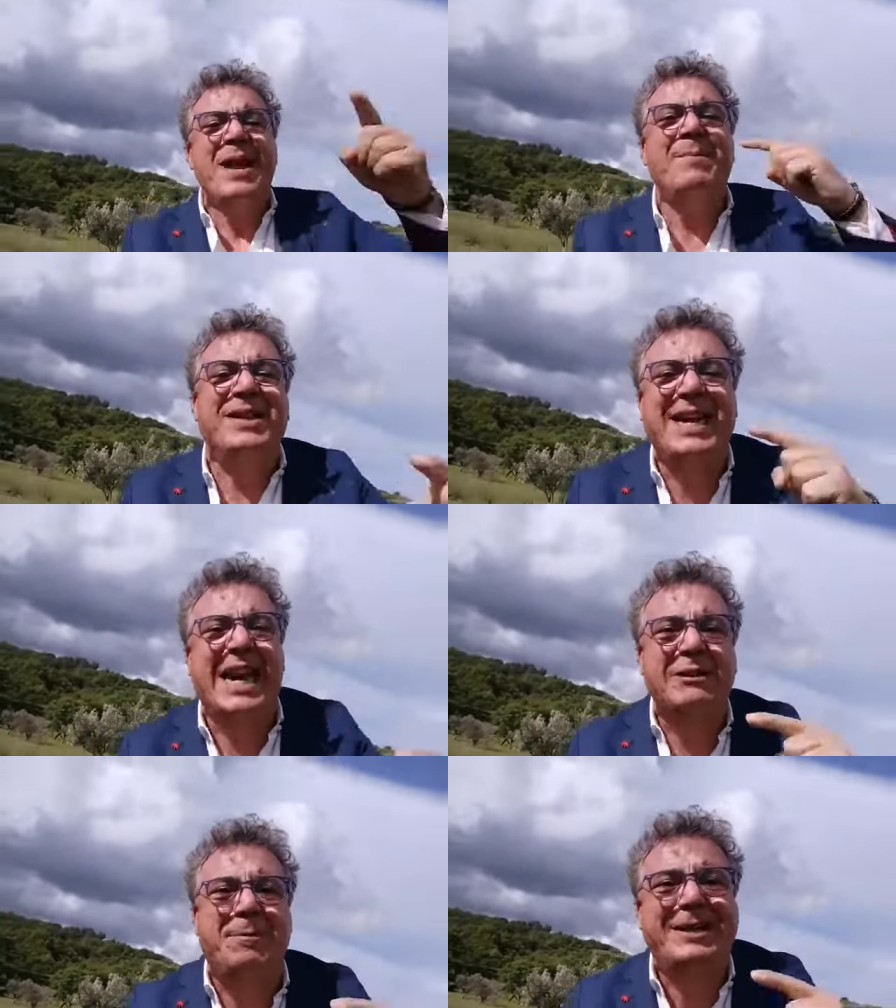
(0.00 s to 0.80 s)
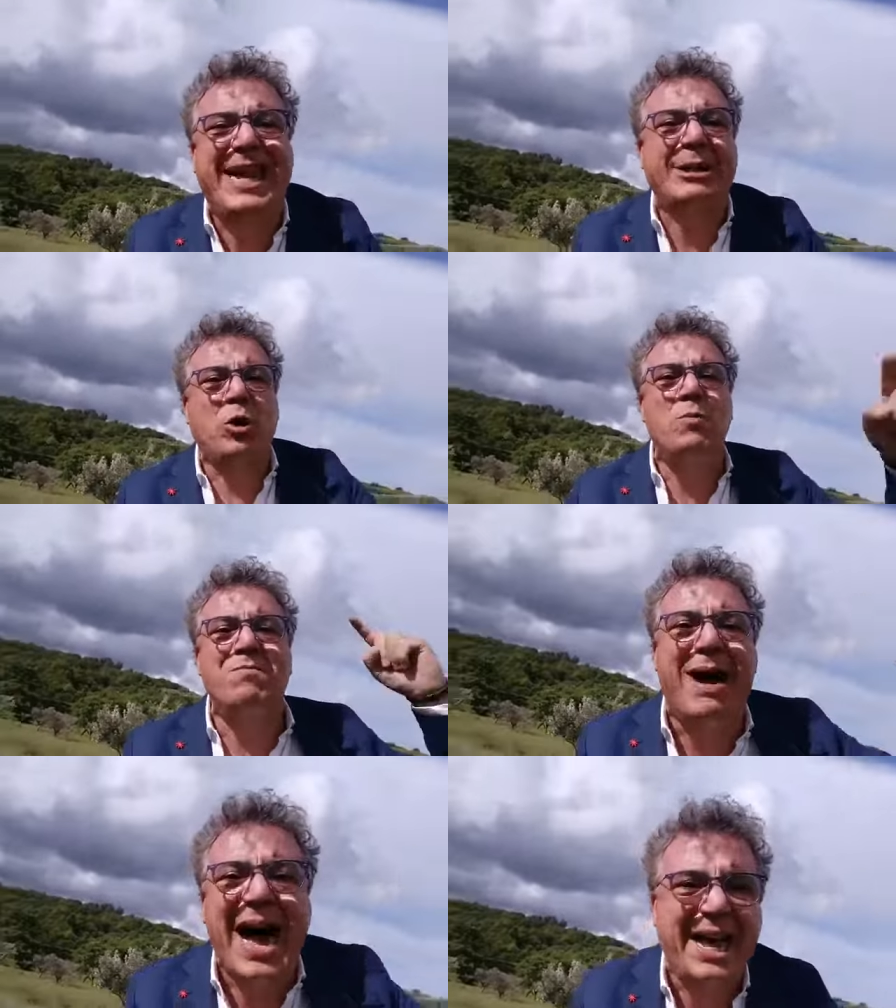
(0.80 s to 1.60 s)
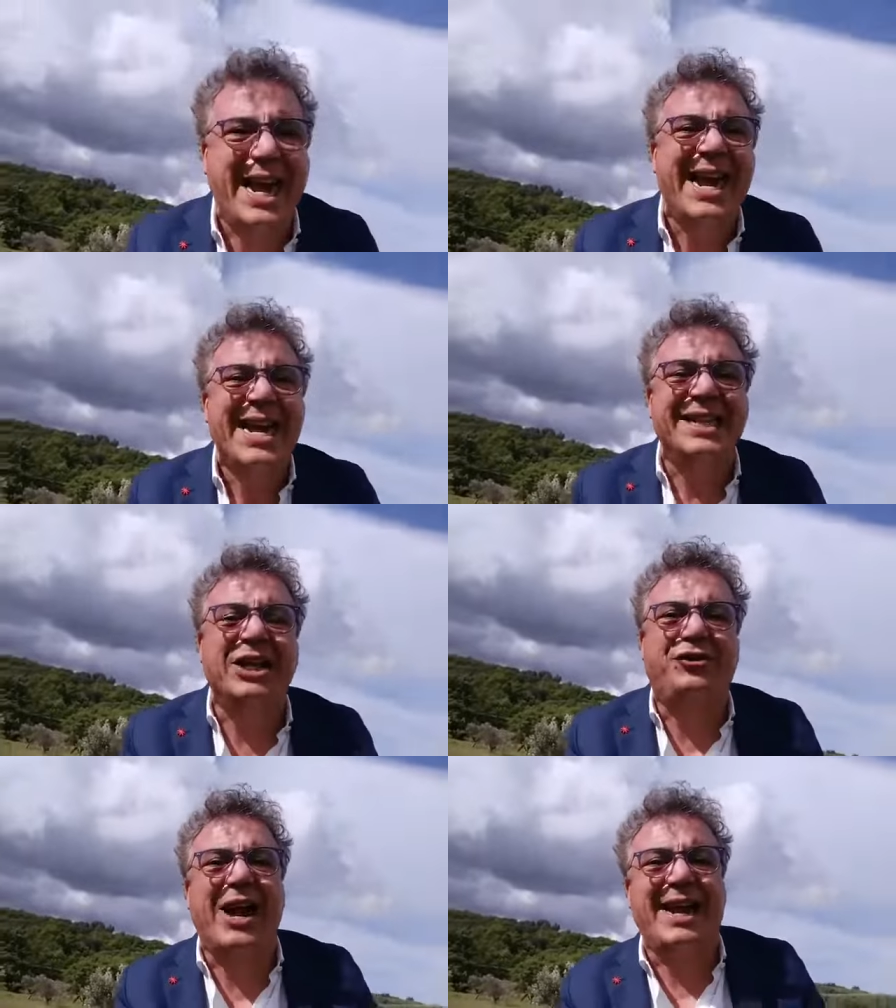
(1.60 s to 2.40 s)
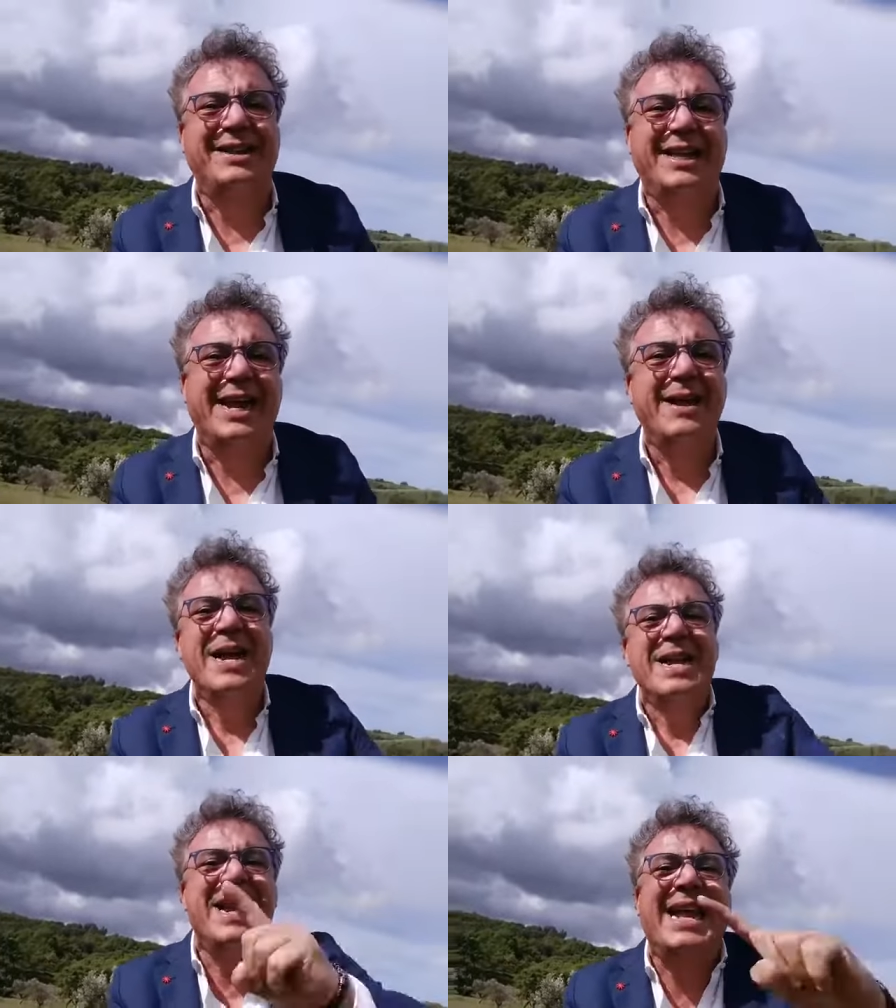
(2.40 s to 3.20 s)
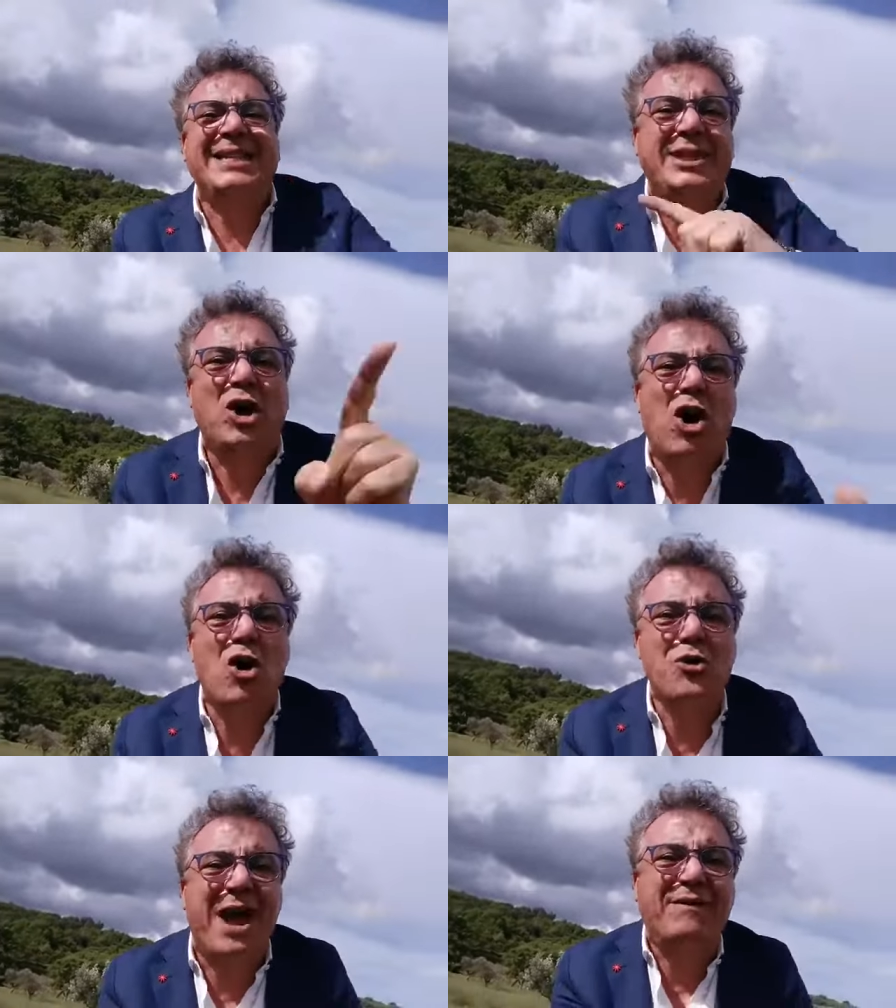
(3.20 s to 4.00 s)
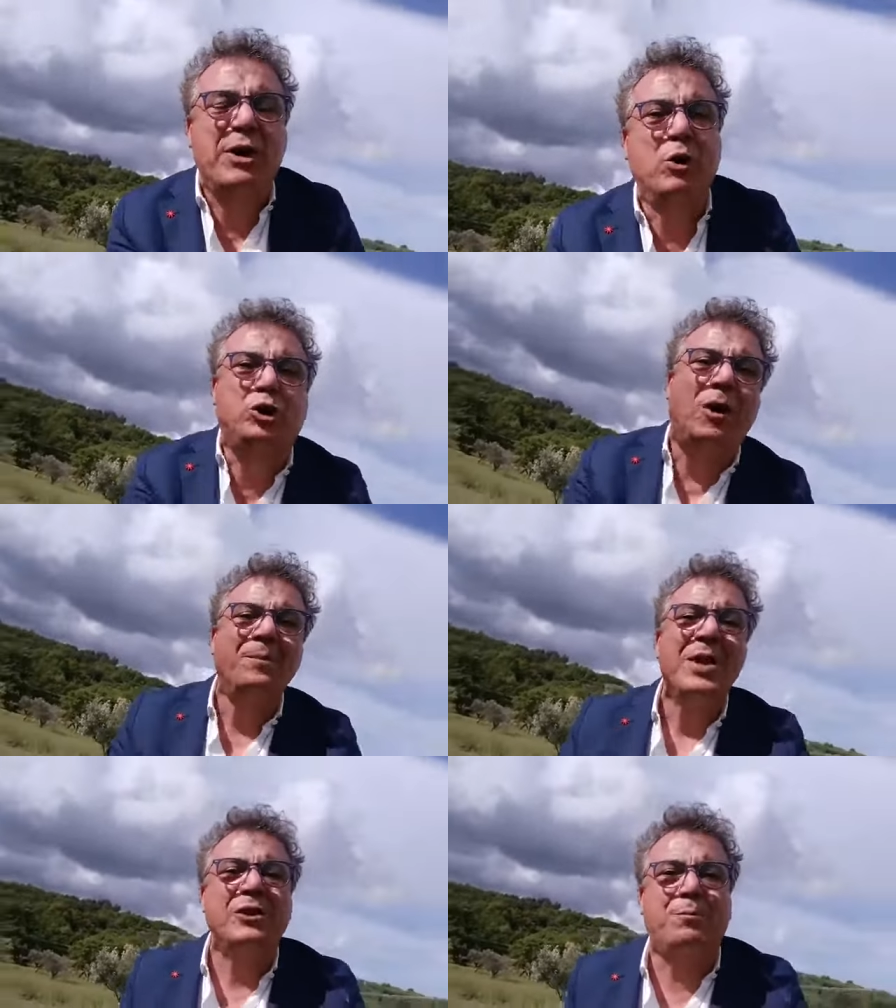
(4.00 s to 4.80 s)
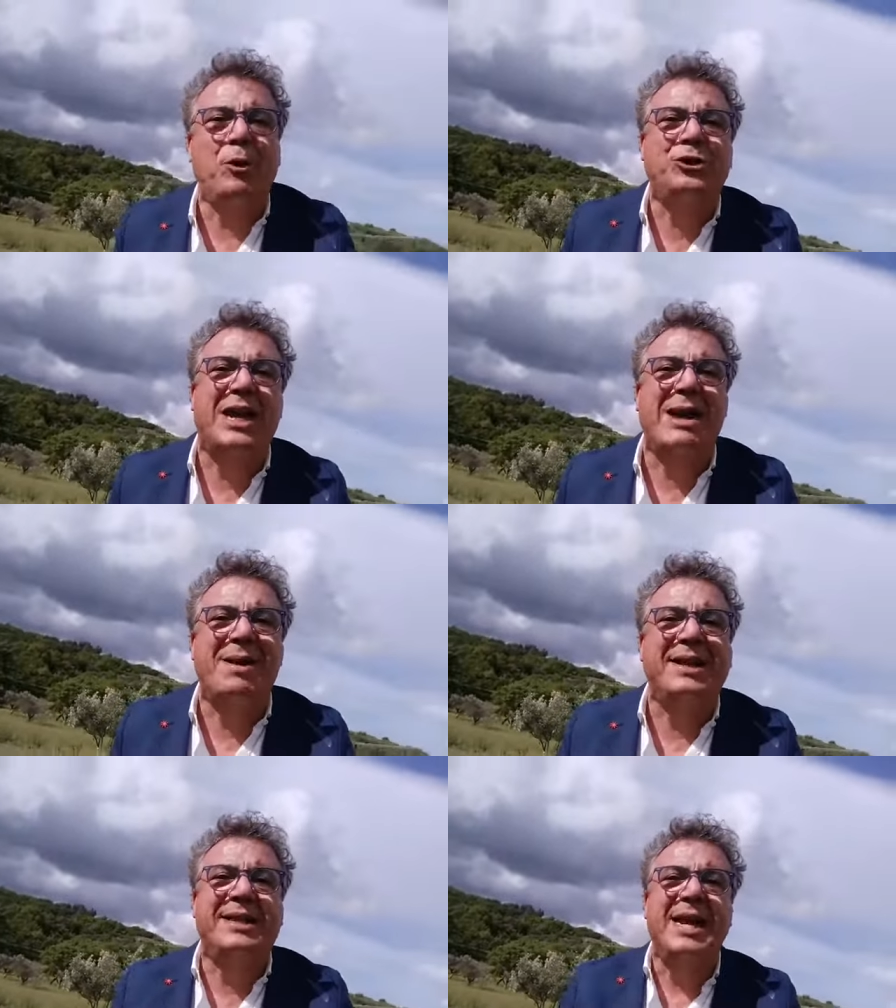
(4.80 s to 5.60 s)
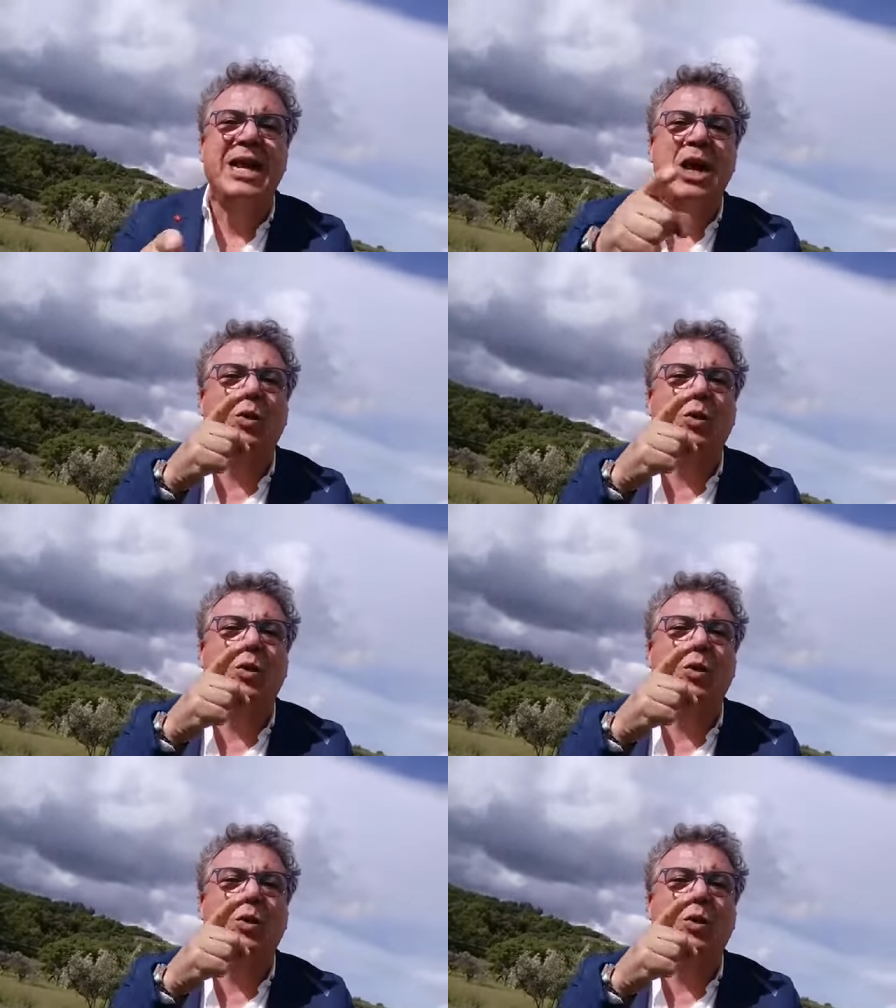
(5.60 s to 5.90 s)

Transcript: mi sarà aspettato un mare di gente, nessuno è venuto spontaneamente,